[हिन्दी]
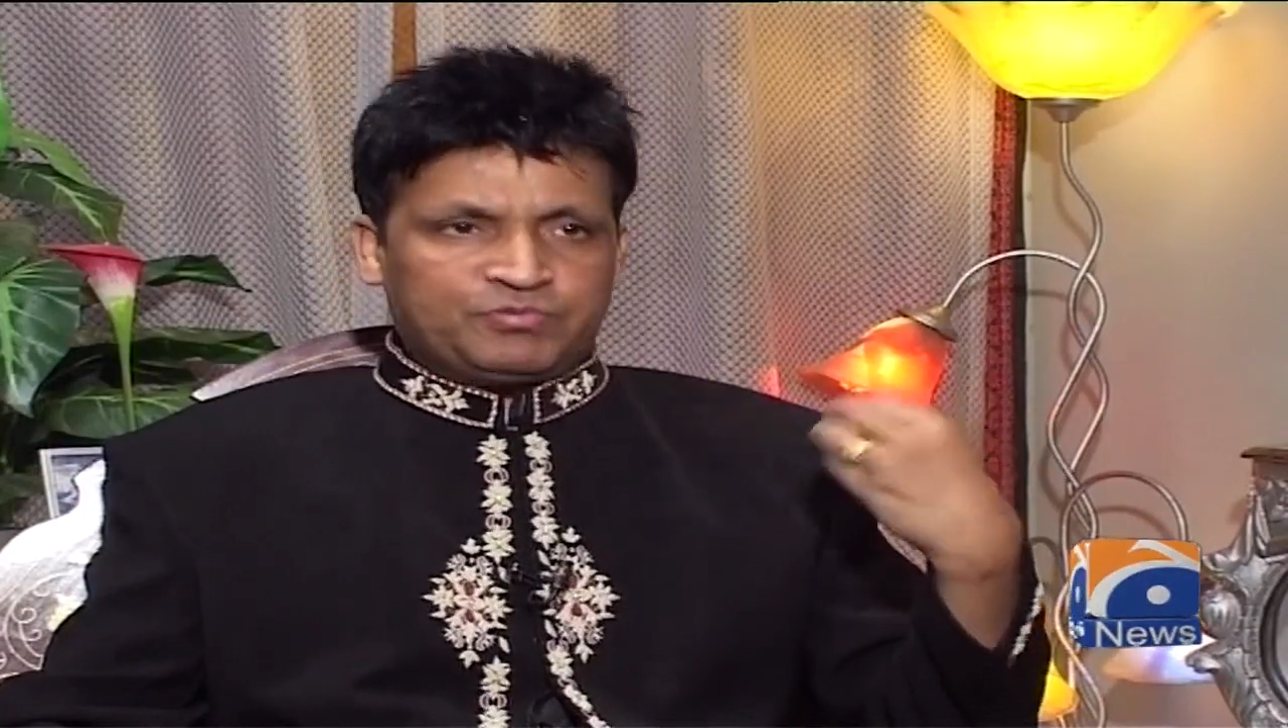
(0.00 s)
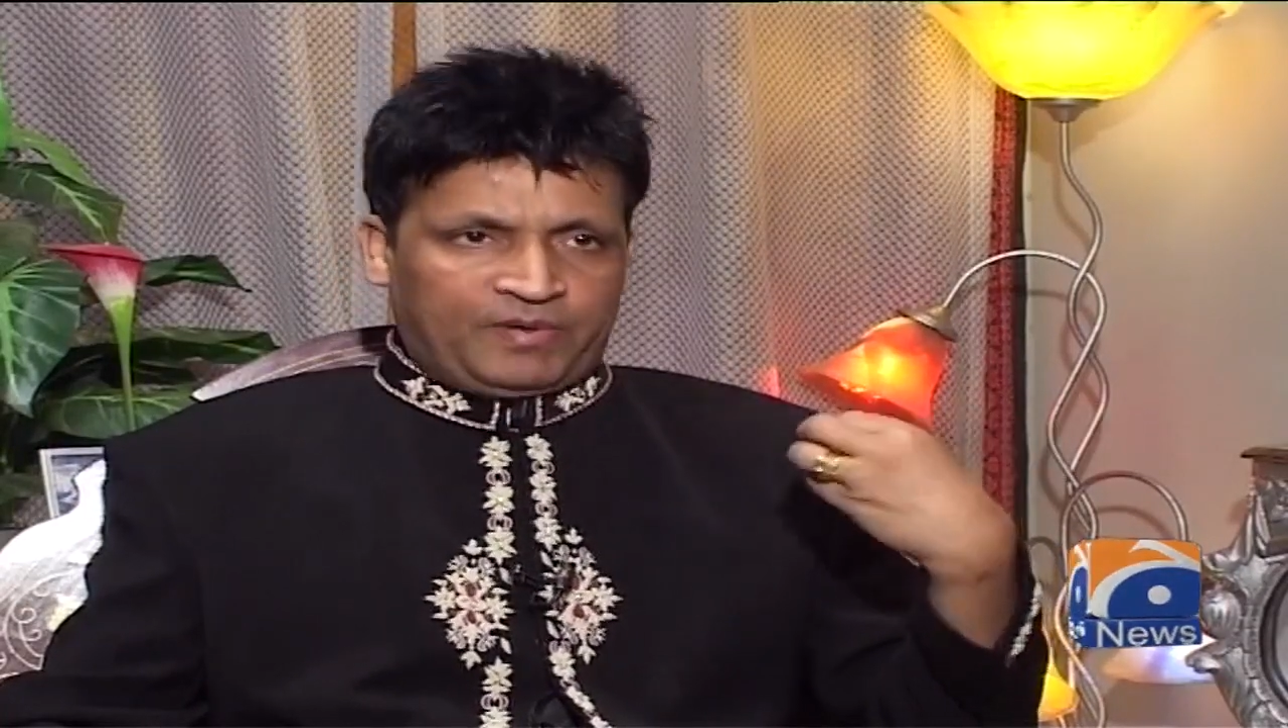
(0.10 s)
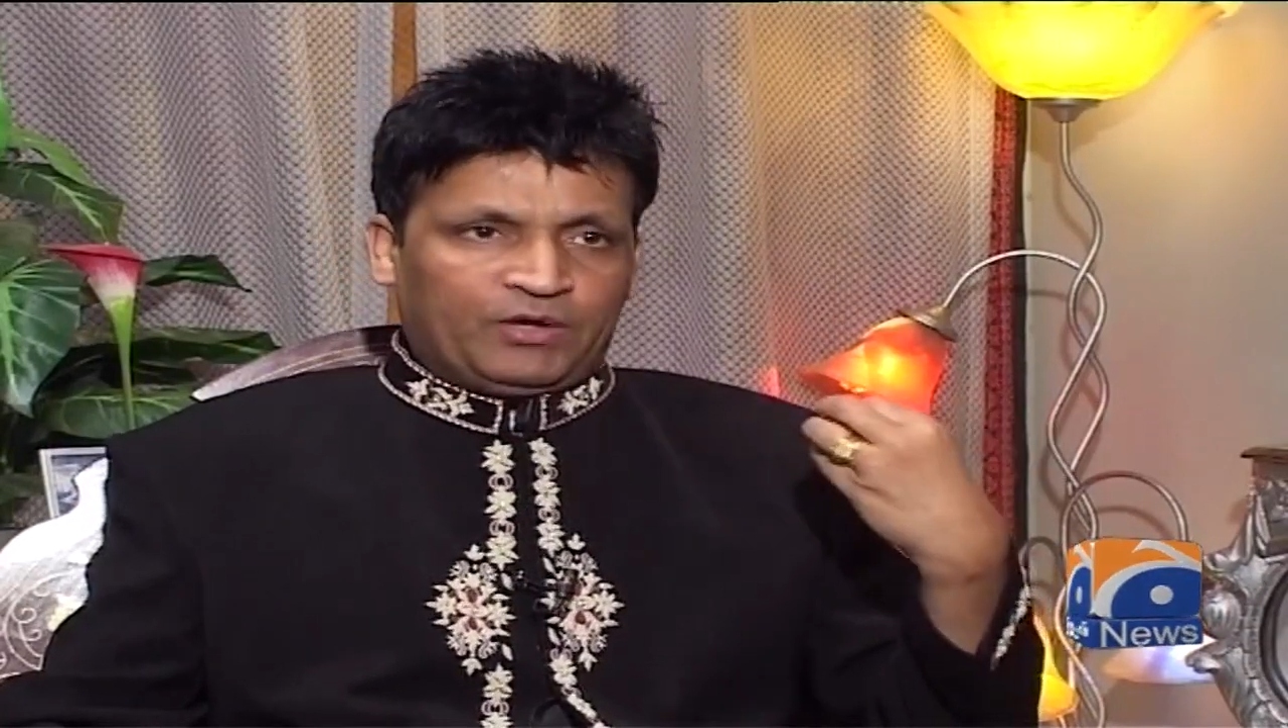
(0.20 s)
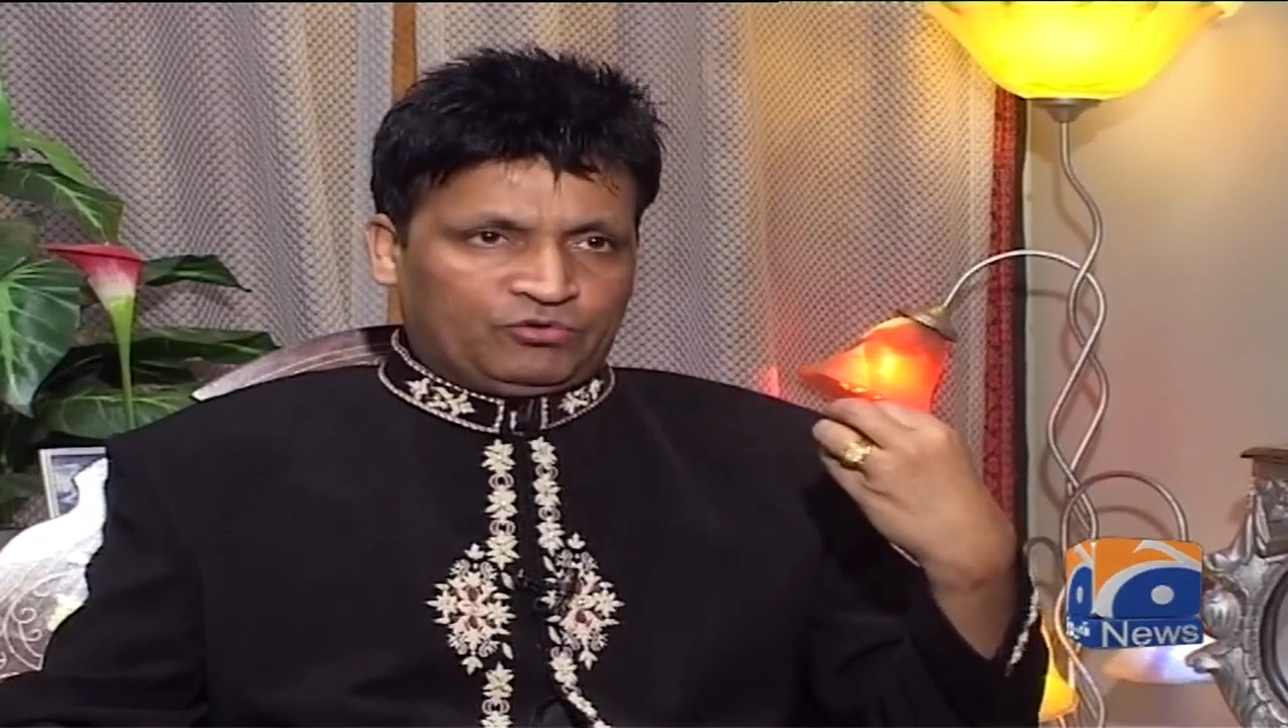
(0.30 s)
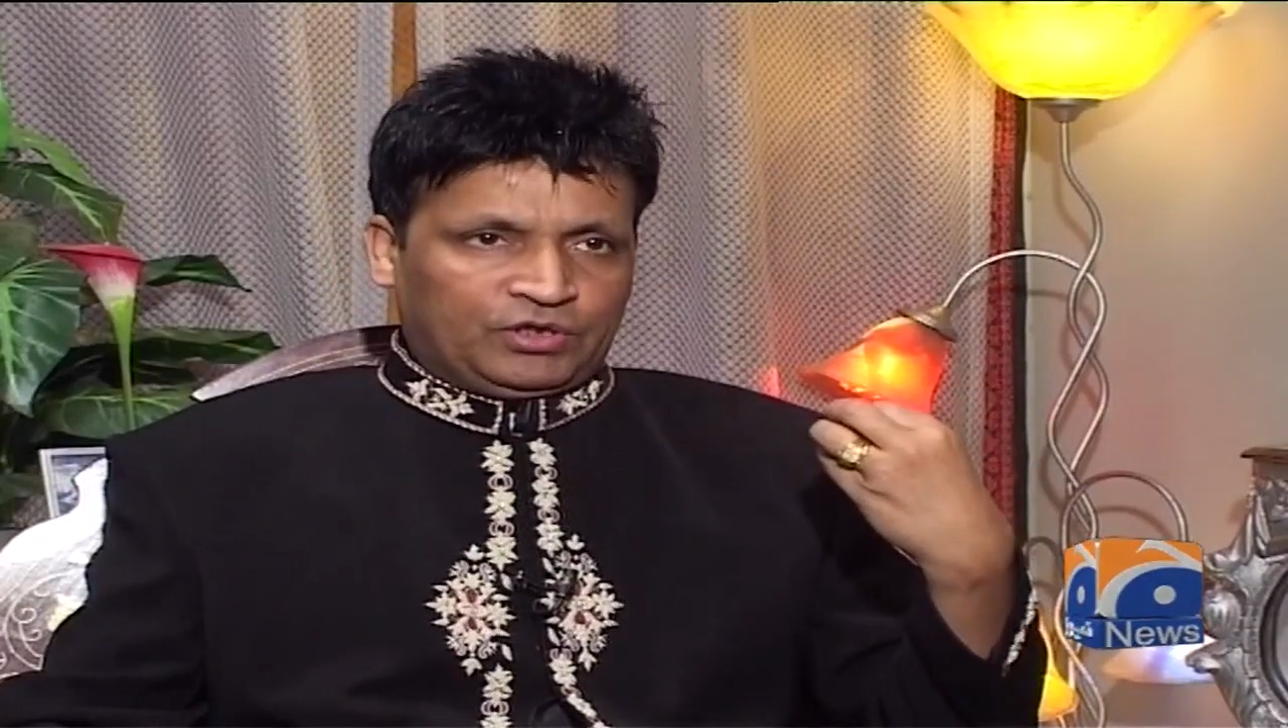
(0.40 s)

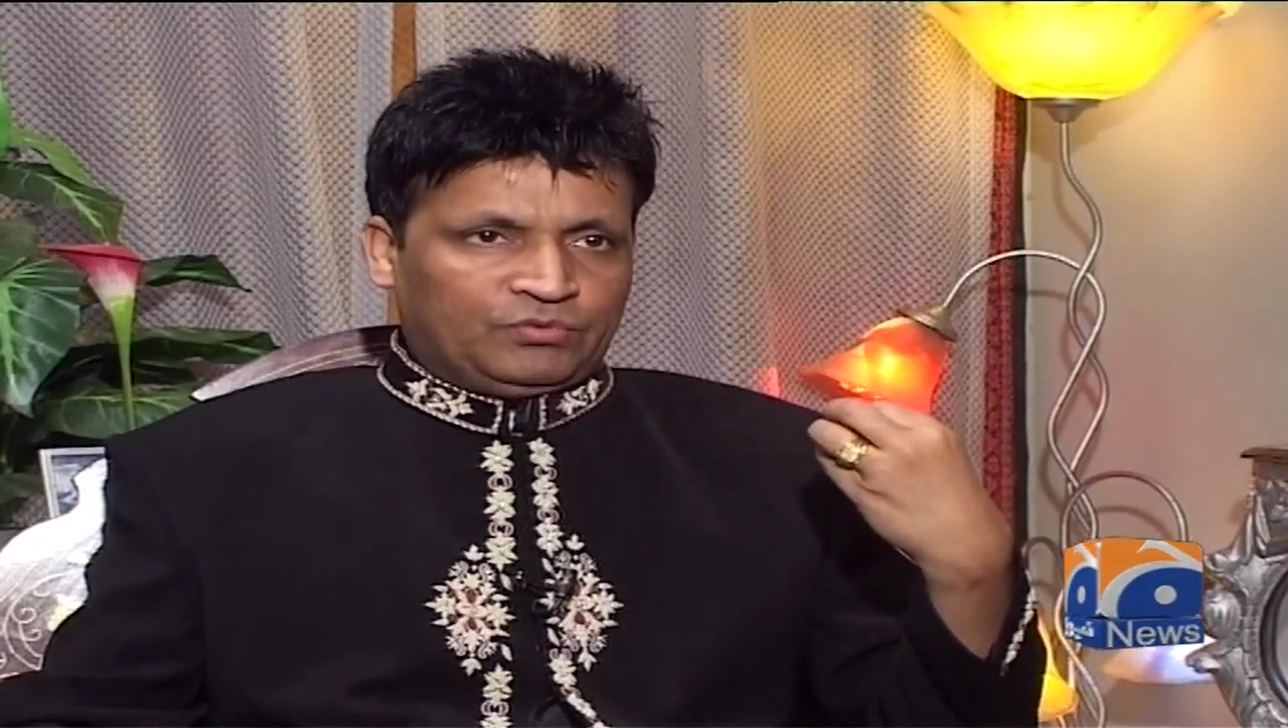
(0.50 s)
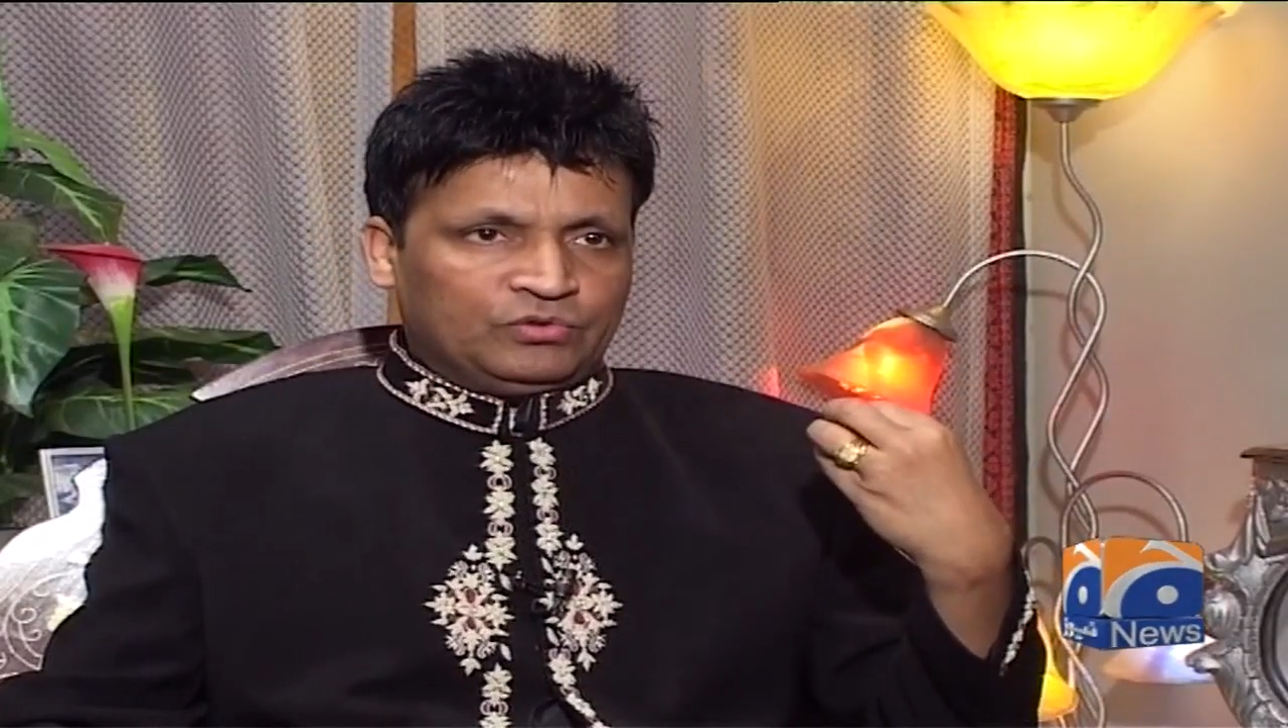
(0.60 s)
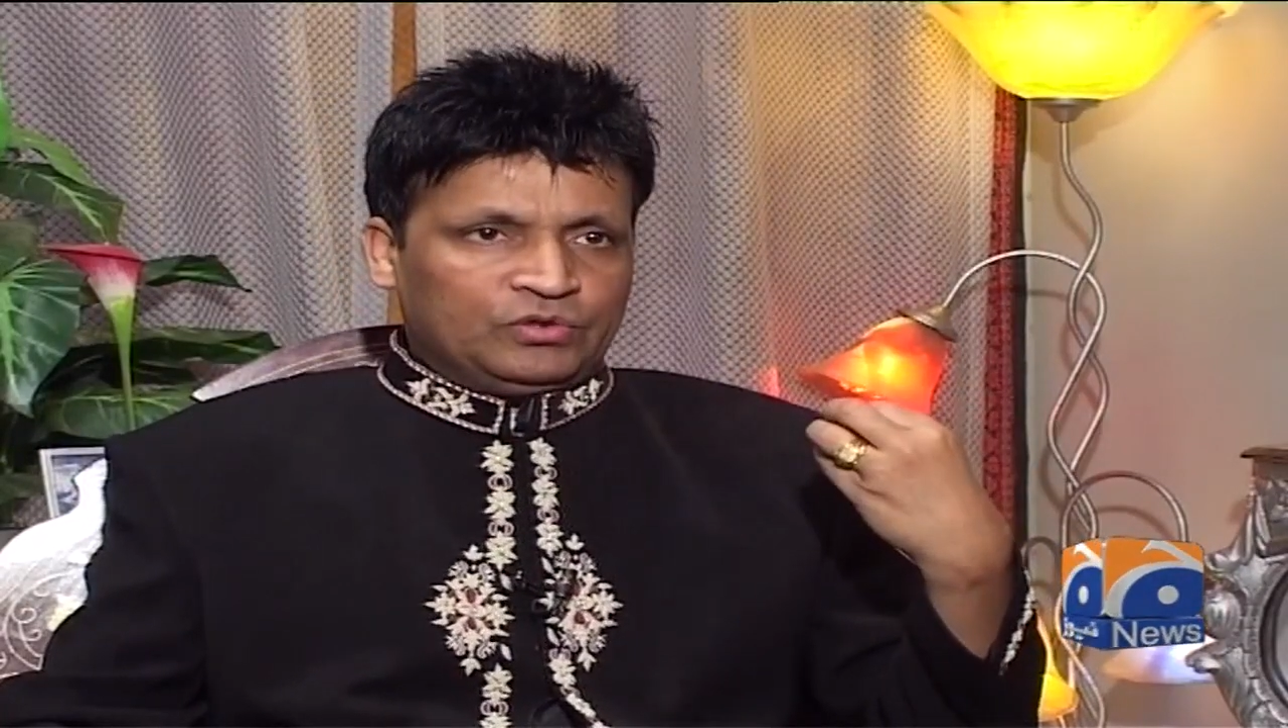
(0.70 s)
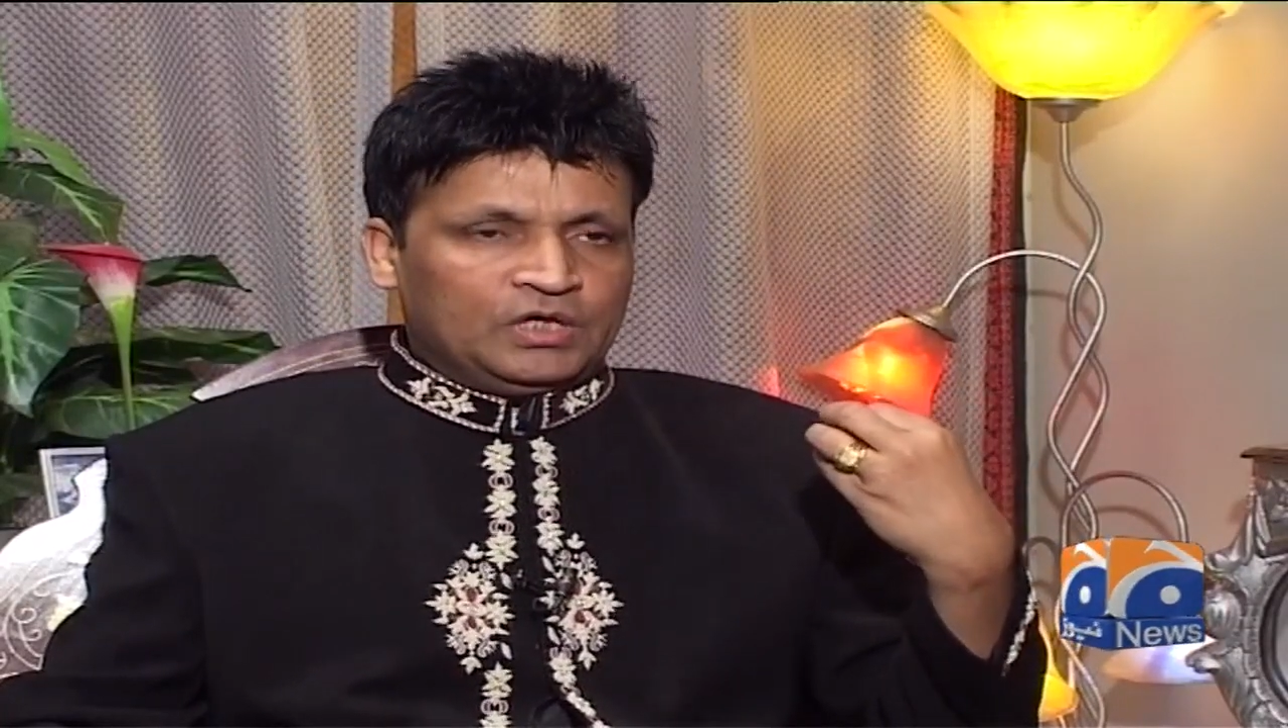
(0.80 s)
इंस्पायर होता है